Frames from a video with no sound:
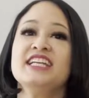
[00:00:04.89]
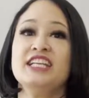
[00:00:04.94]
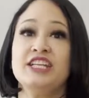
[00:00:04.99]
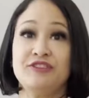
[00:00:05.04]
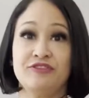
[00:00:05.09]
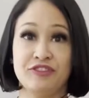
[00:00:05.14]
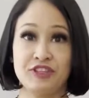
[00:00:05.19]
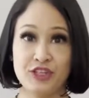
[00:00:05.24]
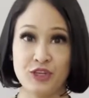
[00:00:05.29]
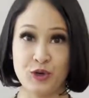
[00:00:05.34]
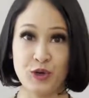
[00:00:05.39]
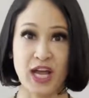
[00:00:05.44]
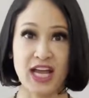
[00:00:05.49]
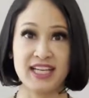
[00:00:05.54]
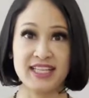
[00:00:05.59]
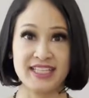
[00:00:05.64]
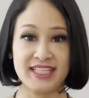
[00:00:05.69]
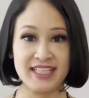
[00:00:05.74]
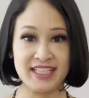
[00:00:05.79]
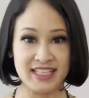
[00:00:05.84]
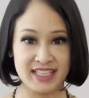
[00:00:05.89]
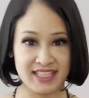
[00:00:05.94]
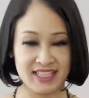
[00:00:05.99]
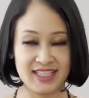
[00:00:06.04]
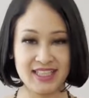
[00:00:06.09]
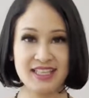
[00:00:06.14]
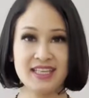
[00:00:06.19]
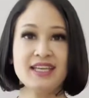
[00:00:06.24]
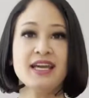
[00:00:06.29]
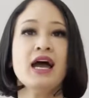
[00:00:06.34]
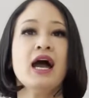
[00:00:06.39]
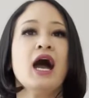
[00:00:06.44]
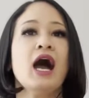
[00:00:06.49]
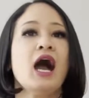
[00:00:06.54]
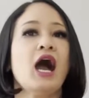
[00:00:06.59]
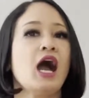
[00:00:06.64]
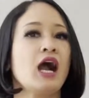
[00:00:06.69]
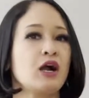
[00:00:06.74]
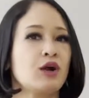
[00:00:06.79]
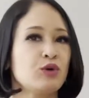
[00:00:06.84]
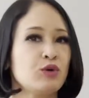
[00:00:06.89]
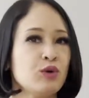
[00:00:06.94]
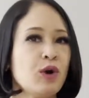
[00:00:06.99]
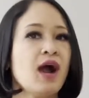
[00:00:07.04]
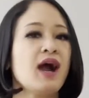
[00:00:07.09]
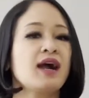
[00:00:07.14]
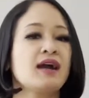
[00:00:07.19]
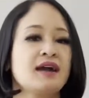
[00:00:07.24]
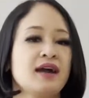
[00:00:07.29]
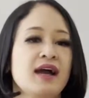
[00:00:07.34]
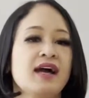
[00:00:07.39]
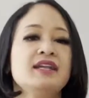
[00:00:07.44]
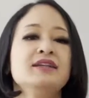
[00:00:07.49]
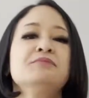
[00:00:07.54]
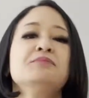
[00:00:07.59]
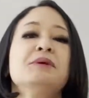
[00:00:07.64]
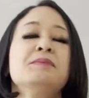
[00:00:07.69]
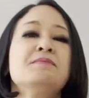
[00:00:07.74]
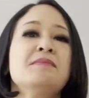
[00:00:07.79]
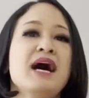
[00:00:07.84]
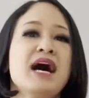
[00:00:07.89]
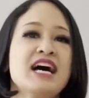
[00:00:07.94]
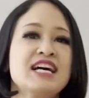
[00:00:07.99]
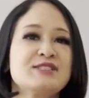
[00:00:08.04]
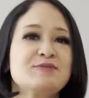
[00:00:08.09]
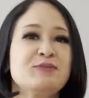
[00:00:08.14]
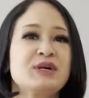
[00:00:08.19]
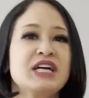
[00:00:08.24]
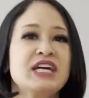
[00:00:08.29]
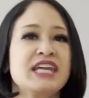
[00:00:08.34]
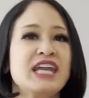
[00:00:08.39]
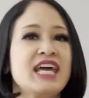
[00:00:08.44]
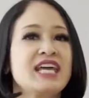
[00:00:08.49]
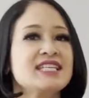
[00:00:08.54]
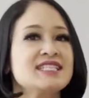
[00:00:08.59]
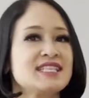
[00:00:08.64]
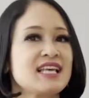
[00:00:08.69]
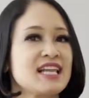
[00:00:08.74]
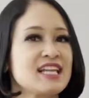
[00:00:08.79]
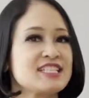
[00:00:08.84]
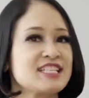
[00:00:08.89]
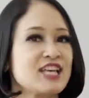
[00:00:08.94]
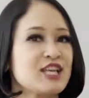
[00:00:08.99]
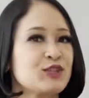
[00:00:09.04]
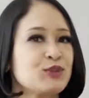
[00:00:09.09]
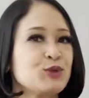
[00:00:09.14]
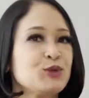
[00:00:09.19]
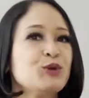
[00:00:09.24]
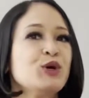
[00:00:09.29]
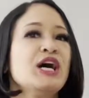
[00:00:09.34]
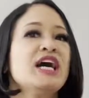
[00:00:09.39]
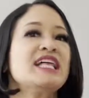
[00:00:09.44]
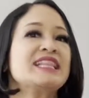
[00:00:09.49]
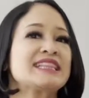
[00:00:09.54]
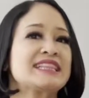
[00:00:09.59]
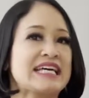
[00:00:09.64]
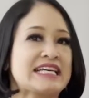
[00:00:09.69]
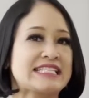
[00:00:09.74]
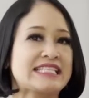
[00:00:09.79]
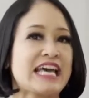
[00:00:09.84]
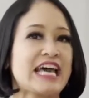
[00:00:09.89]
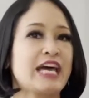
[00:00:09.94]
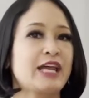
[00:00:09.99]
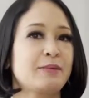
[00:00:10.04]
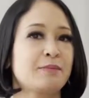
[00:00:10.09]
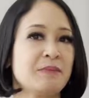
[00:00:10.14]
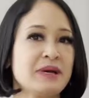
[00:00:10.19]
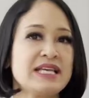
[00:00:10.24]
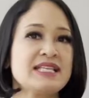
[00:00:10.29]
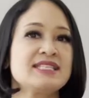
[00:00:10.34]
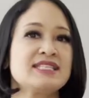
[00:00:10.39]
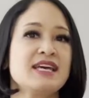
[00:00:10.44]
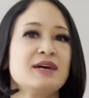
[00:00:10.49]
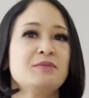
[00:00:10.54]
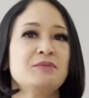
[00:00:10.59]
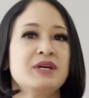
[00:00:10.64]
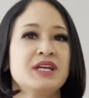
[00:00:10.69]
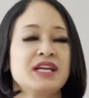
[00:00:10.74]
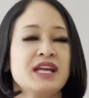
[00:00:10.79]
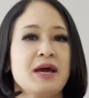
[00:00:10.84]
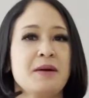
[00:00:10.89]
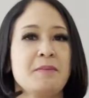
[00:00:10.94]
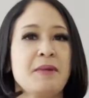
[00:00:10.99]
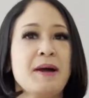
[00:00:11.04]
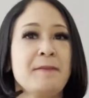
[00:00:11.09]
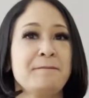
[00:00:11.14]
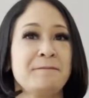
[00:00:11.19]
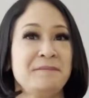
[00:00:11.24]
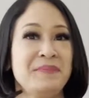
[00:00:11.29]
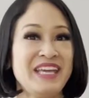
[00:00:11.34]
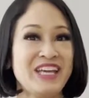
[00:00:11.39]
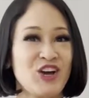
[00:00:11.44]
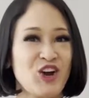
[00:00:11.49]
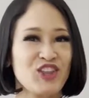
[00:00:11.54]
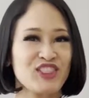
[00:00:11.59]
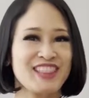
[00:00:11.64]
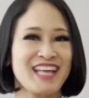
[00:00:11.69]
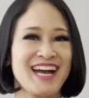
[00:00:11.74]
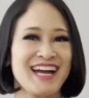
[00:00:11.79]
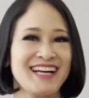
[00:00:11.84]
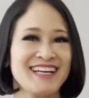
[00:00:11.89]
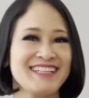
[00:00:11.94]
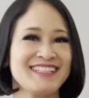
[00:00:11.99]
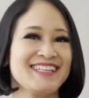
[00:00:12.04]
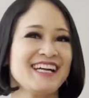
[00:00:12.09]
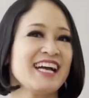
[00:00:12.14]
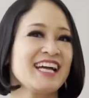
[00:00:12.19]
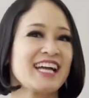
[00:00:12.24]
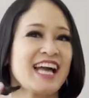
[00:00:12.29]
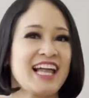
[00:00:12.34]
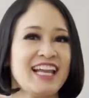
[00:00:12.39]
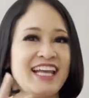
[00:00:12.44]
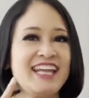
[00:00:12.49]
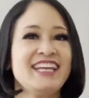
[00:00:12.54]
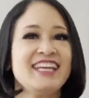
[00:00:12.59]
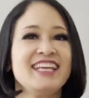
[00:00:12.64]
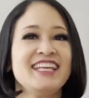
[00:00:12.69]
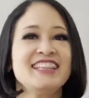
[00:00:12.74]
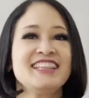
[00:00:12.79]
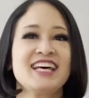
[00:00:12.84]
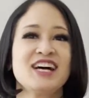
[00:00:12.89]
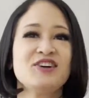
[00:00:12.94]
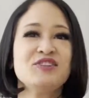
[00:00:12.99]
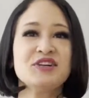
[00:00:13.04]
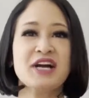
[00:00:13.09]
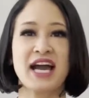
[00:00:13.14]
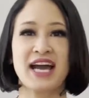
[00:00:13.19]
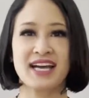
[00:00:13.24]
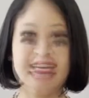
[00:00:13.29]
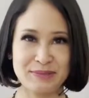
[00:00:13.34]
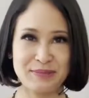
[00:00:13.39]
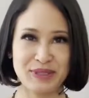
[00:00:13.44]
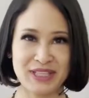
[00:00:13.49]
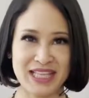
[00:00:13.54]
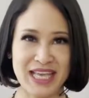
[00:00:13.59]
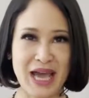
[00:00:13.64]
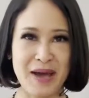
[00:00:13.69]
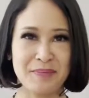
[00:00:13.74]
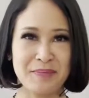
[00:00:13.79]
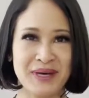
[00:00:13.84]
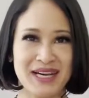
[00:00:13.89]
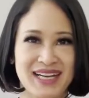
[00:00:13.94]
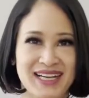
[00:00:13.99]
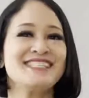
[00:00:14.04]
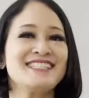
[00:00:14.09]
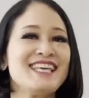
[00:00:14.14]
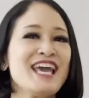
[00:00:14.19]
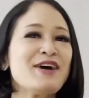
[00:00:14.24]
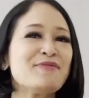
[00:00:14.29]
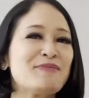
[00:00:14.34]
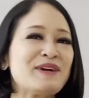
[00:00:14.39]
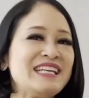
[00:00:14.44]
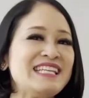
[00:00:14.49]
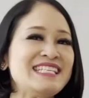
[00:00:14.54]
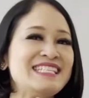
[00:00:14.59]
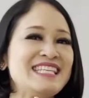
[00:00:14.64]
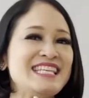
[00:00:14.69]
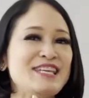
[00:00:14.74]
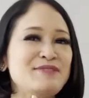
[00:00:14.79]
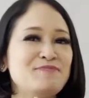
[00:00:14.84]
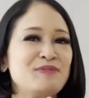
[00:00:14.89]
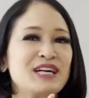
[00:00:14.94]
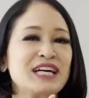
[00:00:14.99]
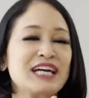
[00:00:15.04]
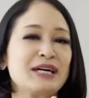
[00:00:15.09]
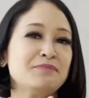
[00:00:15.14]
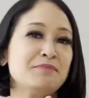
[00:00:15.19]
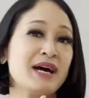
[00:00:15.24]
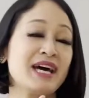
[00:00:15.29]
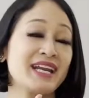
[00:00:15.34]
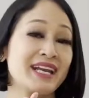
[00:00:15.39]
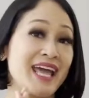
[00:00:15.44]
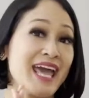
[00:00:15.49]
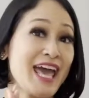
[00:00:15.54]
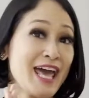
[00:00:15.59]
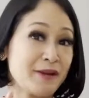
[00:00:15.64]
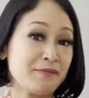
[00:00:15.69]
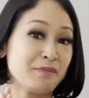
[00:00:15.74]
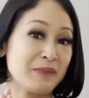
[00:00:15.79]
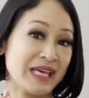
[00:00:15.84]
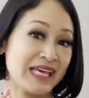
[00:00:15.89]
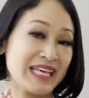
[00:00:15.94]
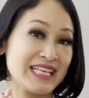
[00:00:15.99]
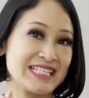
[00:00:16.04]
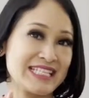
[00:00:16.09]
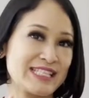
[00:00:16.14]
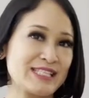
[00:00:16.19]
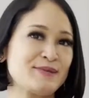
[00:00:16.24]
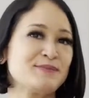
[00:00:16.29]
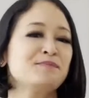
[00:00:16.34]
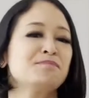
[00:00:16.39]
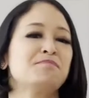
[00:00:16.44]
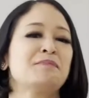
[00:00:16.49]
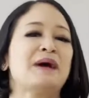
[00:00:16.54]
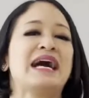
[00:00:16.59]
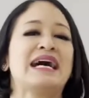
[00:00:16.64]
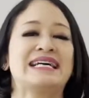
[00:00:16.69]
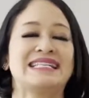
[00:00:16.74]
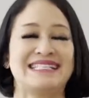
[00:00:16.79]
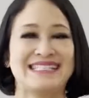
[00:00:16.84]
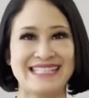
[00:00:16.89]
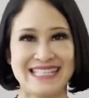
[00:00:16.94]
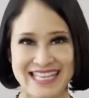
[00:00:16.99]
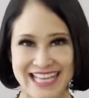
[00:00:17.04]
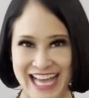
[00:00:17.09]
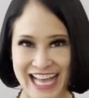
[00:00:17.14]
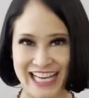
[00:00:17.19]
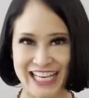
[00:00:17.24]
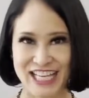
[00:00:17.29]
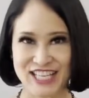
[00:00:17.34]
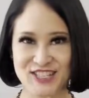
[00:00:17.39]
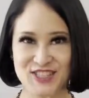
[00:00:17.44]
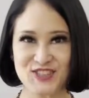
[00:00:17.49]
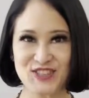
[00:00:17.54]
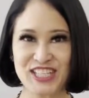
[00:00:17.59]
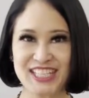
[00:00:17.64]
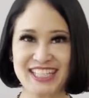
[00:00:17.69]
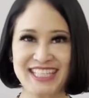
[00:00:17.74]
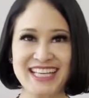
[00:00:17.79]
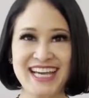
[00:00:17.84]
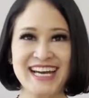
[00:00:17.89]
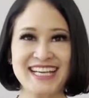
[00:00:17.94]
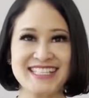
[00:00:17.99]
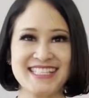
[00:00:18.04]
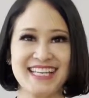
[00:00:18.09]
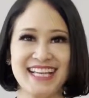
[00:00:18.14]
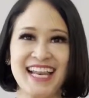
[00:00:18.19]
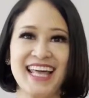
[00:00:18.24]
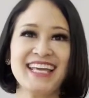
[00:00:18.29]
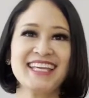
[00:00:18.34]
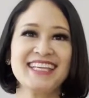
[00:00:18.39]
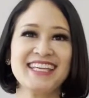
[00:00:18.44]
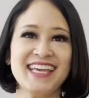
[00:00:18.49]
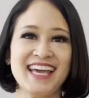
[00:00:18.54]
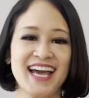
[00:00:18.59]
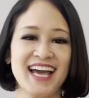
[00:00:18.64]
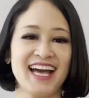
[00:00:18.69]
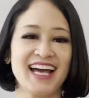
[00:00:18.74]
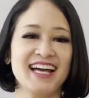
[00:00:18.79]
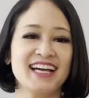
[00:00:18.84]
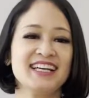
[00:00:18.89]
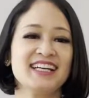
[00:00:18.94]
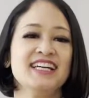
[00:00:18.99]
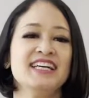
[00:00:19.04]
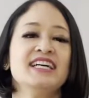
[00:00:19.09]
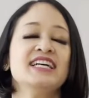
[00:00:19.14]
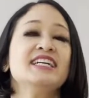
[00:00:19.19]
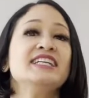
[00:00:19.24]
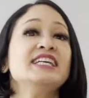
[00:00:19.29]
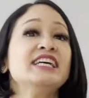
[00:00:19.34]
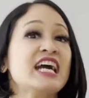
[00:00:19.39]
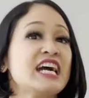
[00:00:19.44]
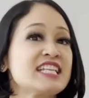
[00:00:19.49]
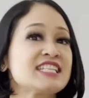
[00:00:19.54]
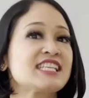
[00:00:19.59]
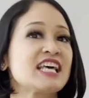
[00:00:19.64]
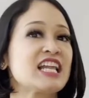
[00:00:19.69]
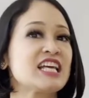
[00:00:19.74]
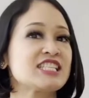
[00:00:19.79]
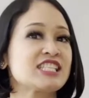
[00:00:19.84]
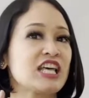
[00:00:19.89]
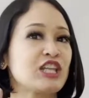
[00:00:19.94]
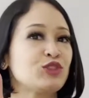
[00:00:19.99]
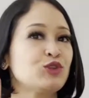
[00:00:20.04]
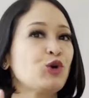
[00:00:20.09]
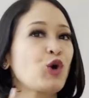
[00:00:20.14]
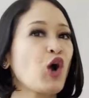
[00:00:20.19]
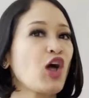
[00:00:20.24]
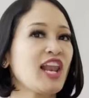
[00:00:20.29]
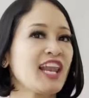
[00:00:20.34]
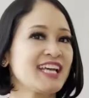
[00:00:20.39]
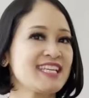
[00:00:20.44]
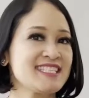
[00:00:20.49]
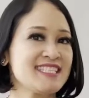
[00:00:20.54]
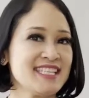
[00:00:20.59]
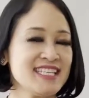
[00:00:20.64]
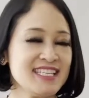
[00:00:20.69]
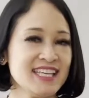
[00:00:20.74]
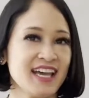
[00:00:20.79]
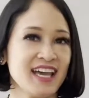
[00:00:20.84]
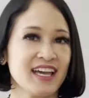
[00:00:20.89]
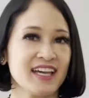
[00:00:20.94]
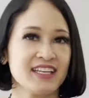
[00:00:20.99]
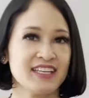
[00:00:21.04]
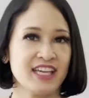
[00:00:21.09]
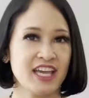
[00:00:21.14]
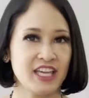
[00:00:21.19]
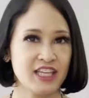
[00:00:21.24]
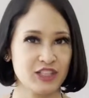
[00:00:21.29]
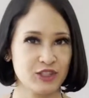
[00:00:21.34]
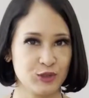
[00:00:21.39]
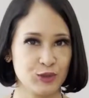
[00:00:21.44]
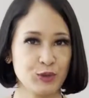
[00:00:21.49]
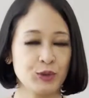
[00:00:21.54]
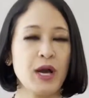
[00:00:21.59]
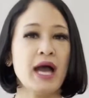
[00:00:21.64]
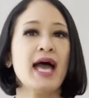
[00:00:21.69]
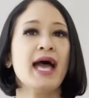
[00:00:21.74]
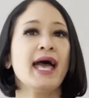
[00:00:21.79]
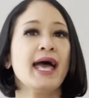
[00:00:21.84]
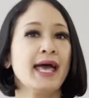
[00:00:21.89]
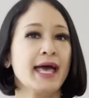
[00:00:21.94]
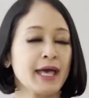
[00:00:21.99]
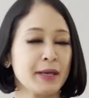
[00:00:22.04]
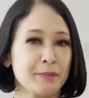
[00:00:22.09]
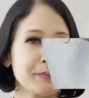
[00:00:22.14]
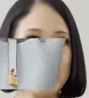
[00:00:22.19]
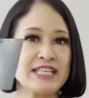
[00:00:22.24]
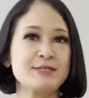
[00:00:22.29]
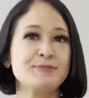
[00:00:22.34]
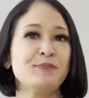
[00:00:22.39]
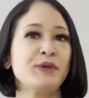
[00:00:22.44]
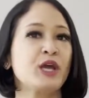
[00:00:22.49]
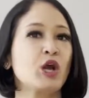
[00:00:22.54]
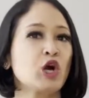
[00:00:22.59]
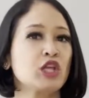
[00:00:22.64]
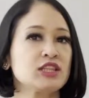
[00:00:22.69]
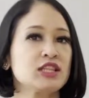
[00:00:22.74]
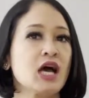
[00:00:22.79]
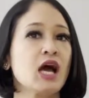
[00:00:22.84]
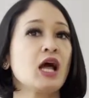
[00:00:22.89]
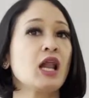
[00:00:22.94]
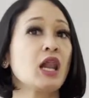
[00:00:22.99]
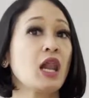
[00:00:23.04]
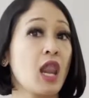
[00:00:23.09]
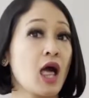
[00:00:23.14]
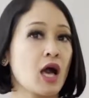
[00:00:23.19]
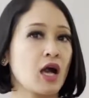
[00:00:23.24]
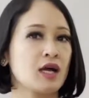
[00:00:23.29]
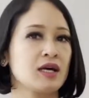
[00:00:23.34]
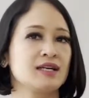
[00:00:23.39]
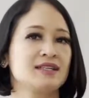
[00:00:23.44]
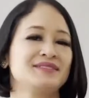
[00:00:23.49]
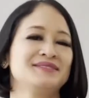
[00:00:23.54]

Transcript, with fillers: Di video kali ini, aku akan membahas mengenai salah satu tas Hermes yang bernama Picotang. Kalian ingin tahu nggak seperti apa? Siapa di sini penggemar Hermes? Pasti kalian sudah tidak asing lagi ya dengan salah satu koleksinya yaitu Hermes Picotang Lock.